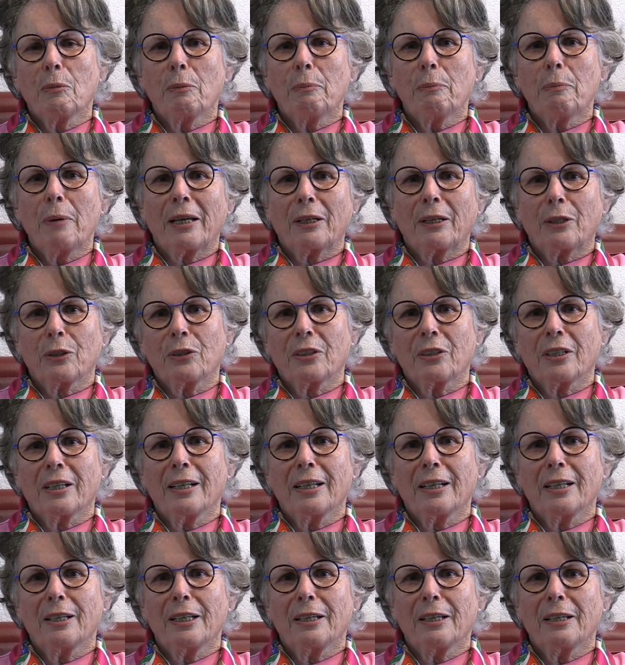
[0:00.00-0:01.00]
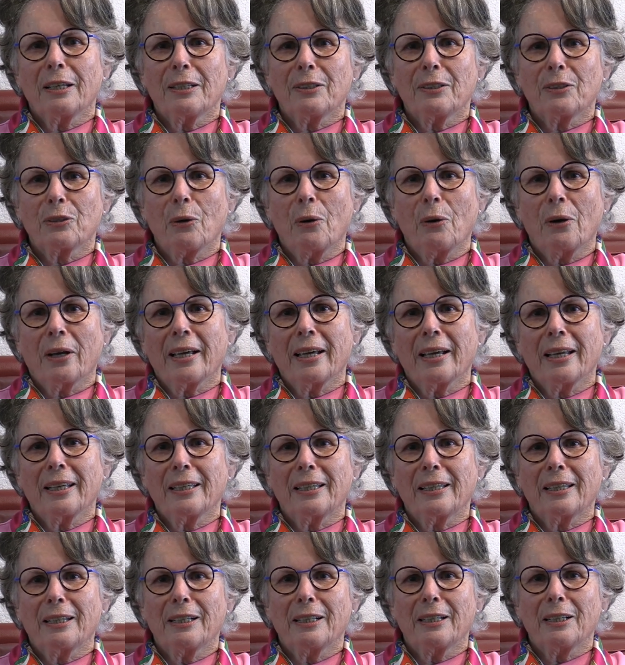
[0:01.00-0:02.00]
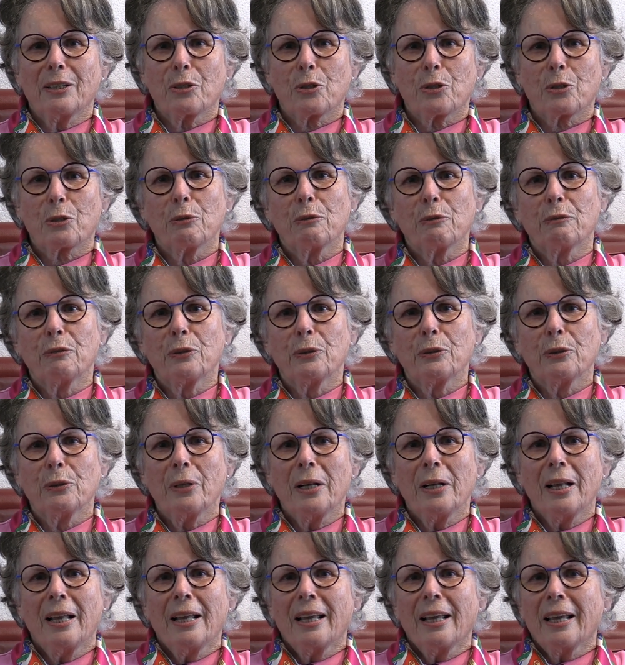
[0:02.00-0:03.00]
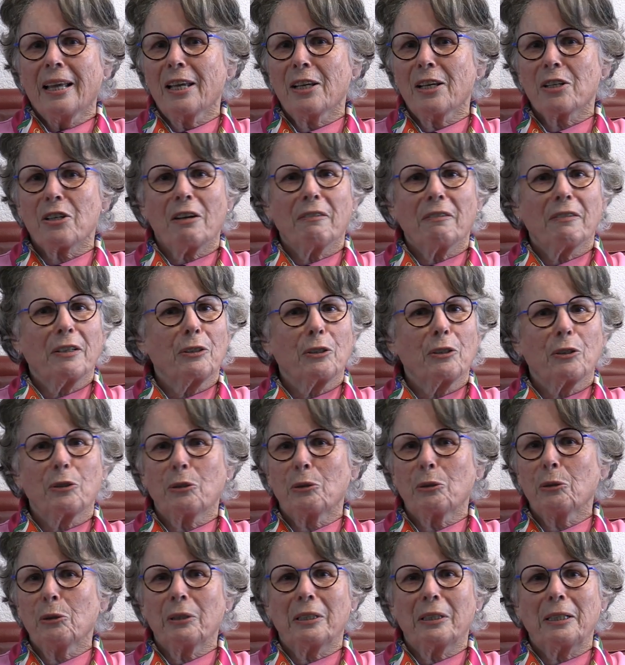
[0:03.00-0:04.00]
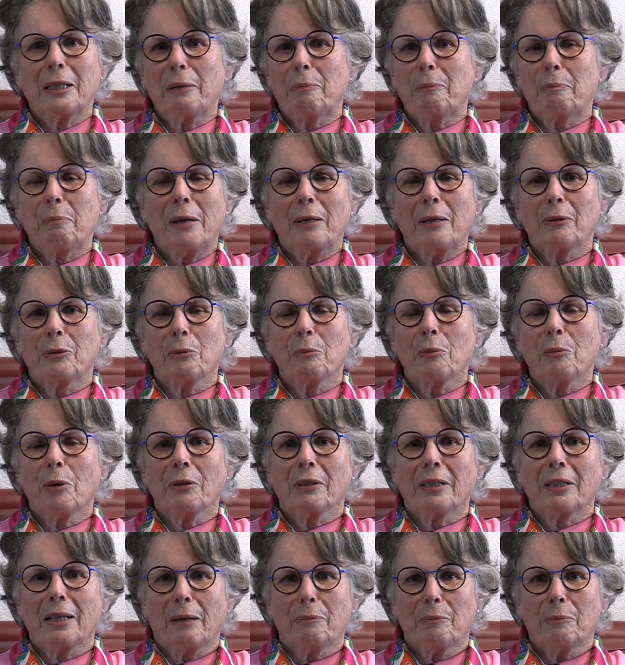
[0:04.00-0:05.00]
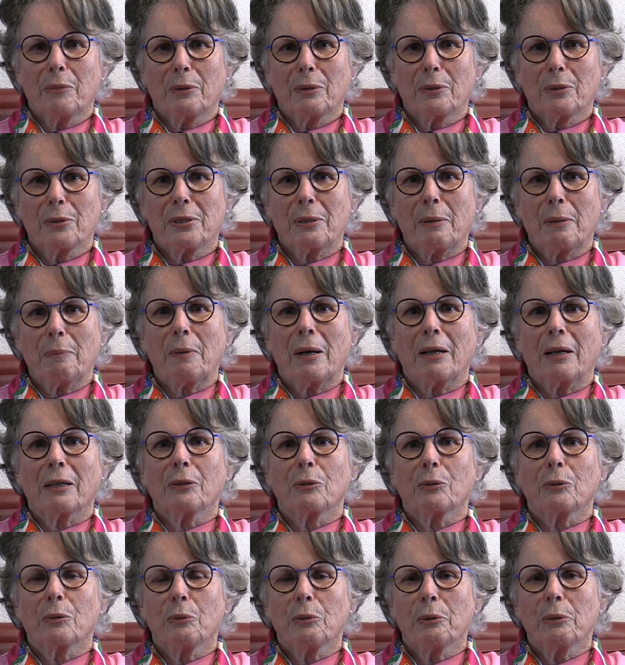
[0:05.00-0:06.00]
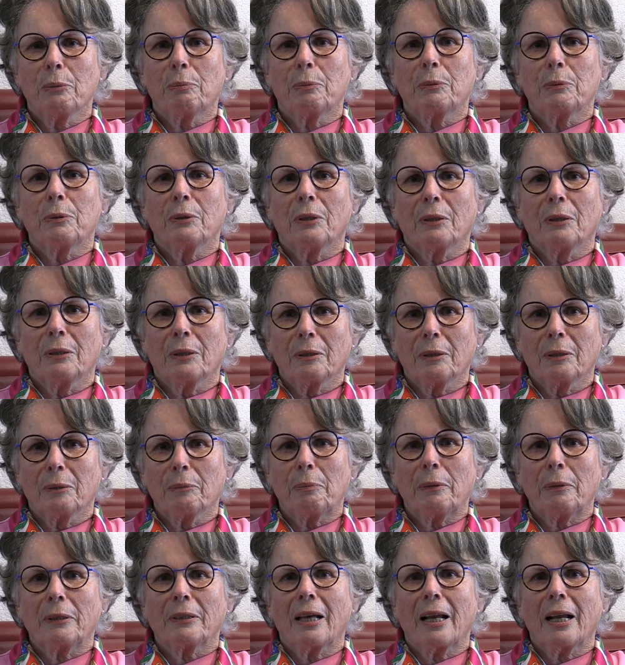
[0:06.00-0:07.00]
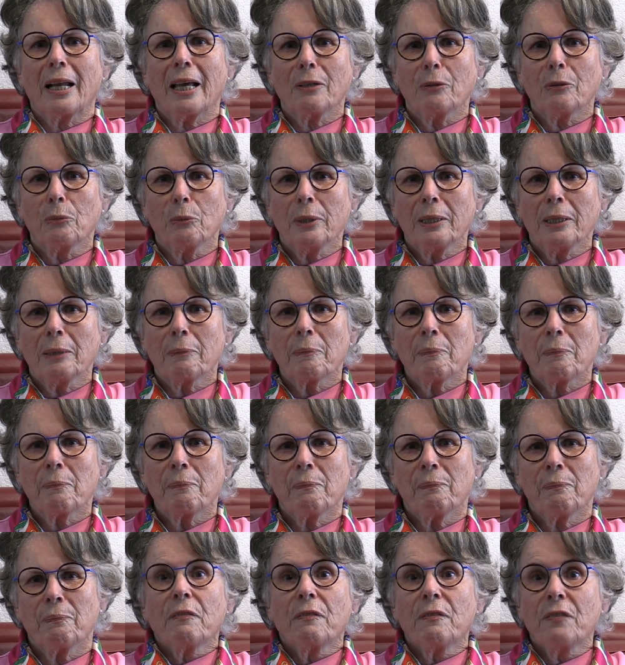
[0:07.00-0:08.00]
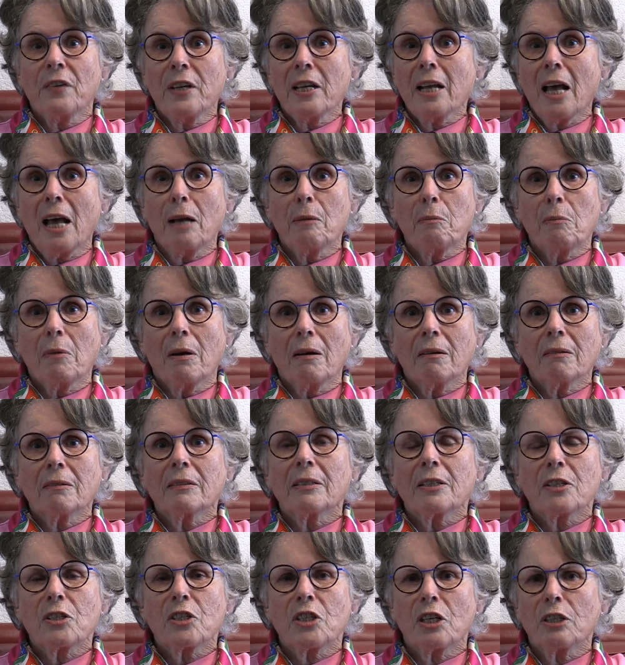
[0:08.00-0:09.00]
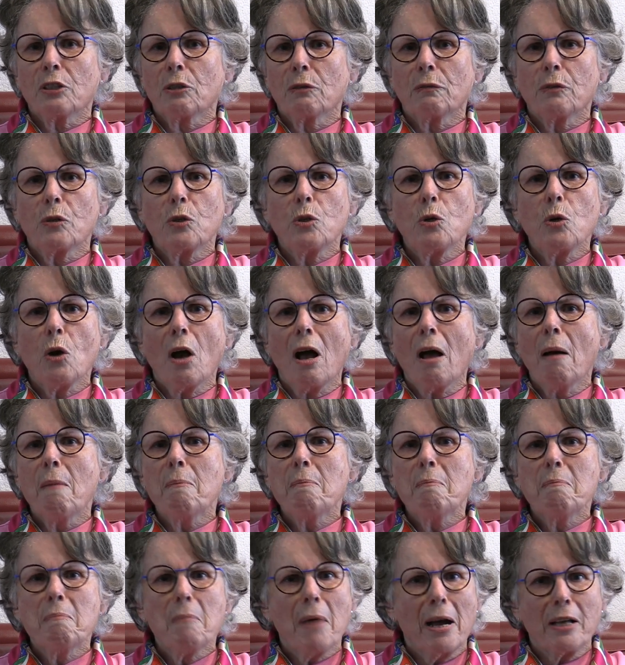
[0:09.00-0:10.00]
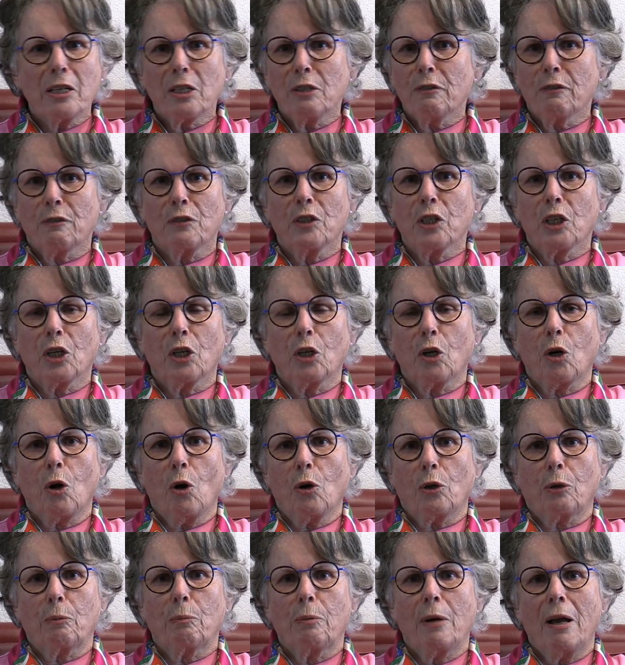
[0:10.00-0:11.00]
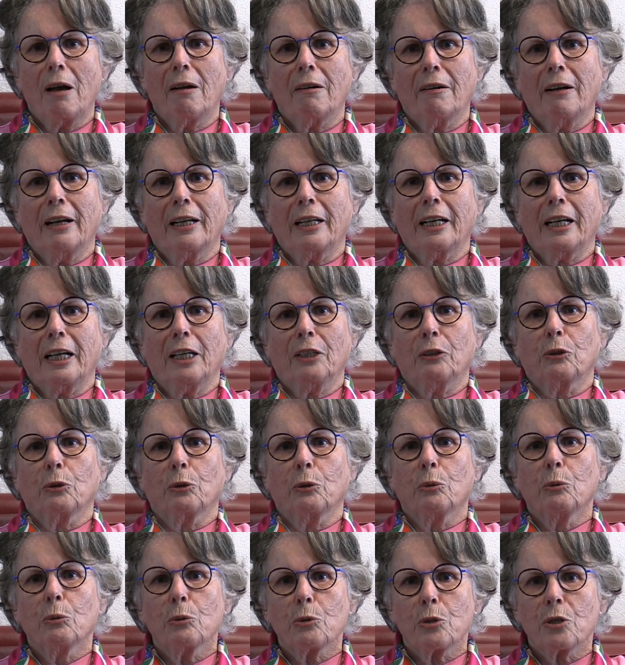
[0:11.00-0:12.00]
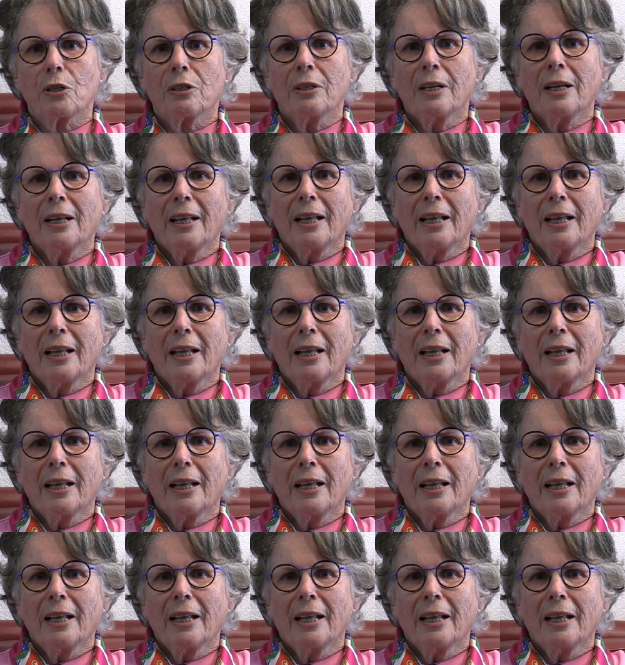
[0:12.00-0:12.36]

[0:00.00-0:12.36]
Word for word: me becquetait les oreilles et les cheveux et j'avais toutes les peines du monde à me séparer de lui pour, euh, pendant la nuit. Finalement, c'est devenu un magnifique coq blanc à crête rouge